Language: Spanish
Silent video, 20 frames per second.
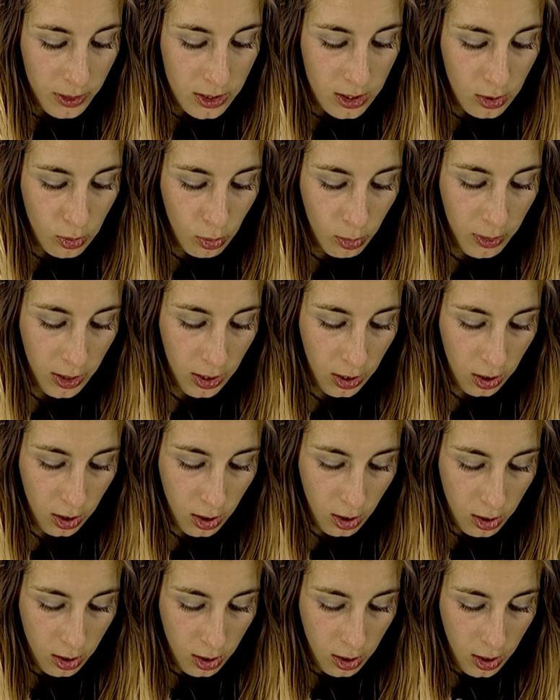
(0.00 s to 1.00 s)
se
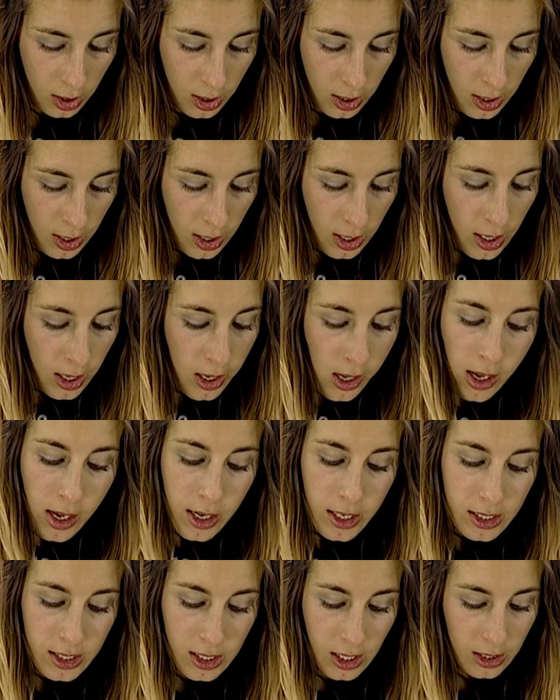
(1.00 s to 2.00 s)
sumergió
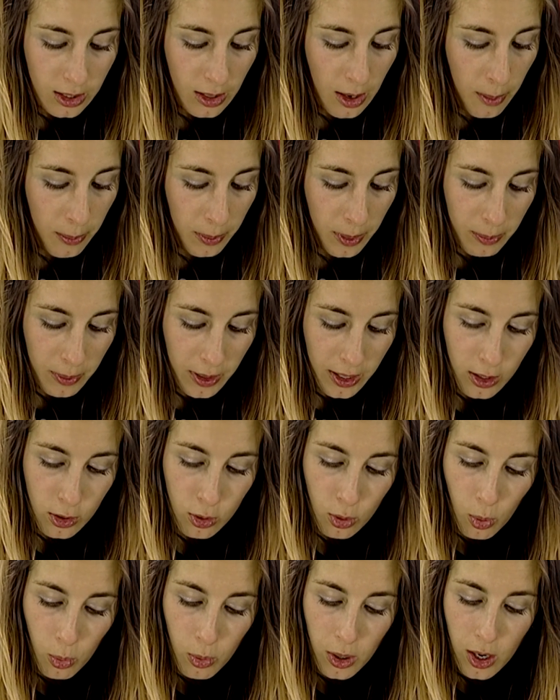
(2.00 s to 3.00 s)
y ya estaba
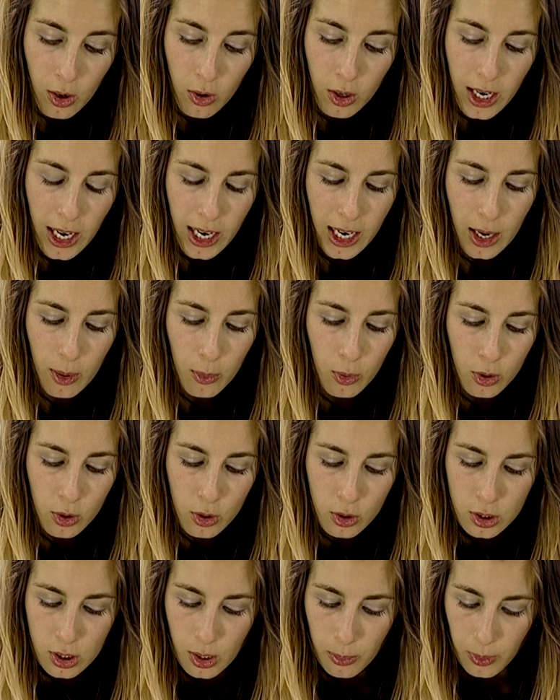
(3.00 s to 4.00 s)
preparando una ola
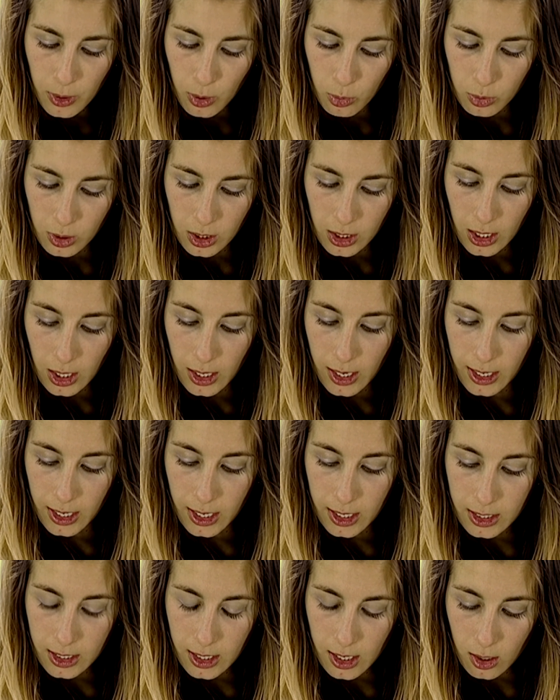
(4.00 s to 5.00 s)
jabonosa para hundir a la
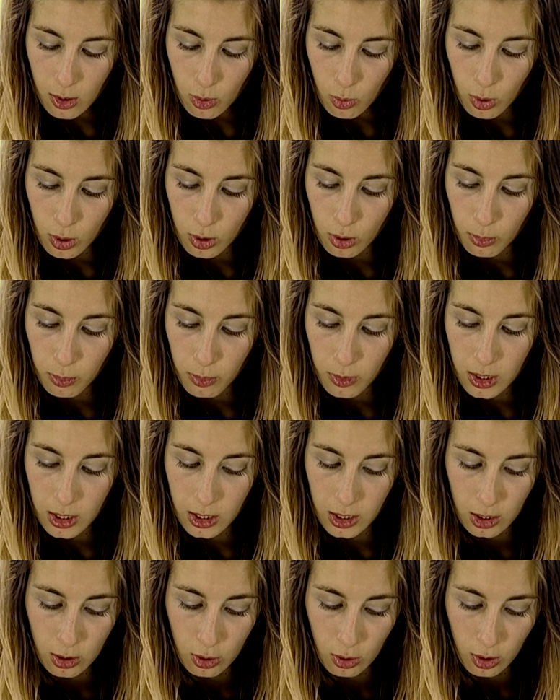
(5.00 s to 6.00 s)
araña cuando Polly
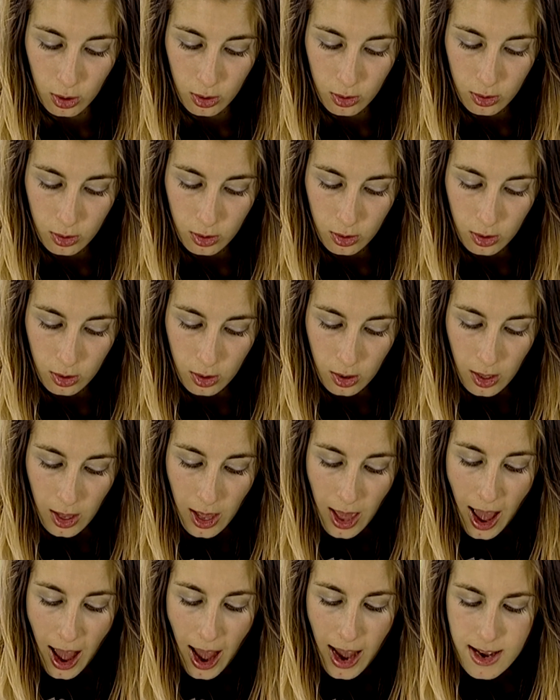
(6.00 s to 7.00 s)
gritó.
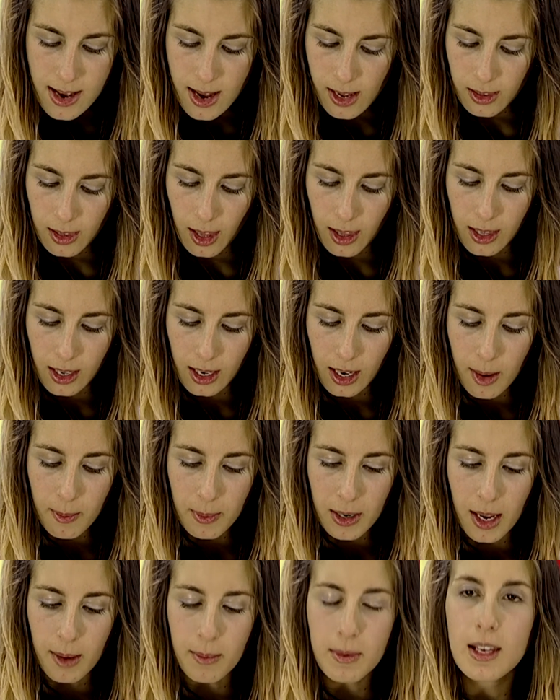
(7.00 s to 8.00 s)
Ahí está,
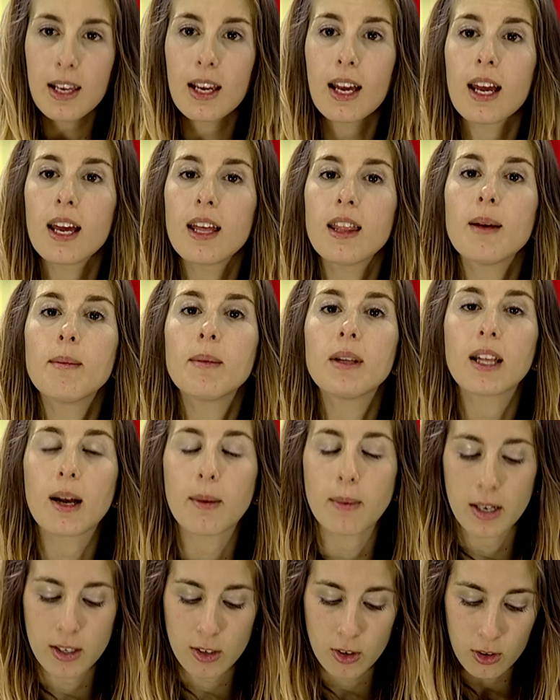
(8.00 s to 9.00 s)
déjamela a mí que es de mi
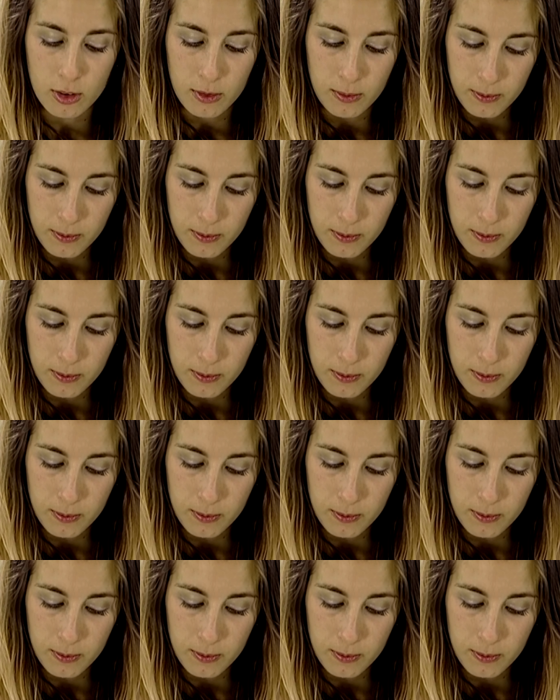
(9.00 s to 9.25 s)
tamaño.